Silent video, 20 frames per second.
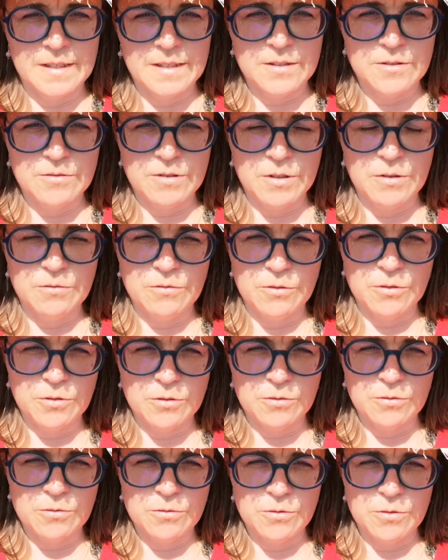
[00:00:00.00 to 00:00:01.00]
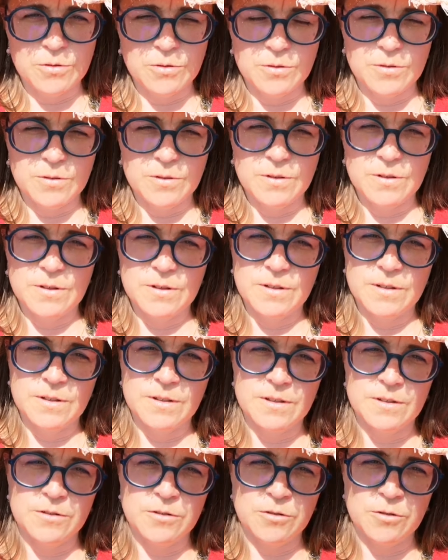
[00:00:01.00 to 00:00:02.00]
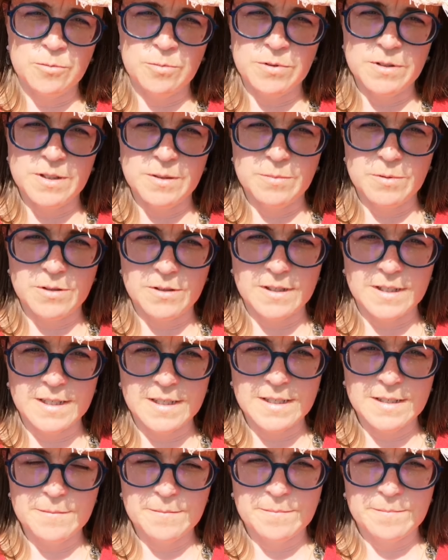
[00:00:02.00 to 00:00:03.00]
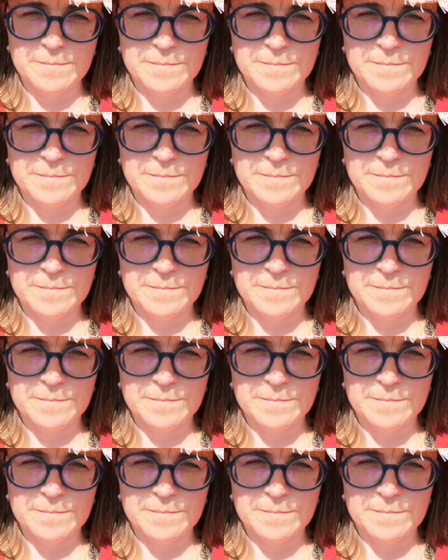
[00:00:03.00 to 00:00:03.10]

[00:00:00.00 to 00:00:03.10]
Et soyons heureux de nos petits progrès.